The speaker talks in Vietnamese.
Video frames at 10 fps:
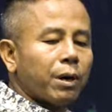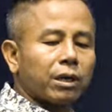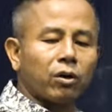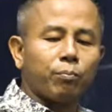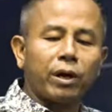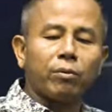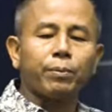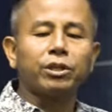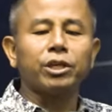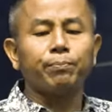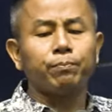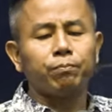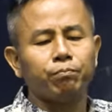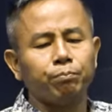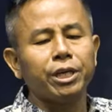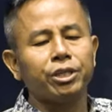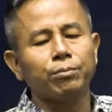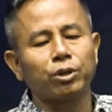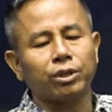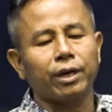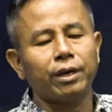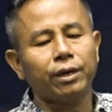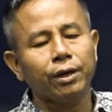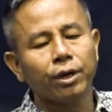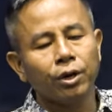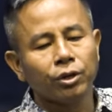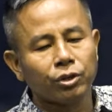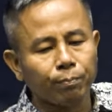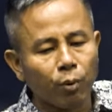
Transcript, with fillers: mơ là không pre không phí Pí thi một thế Chùm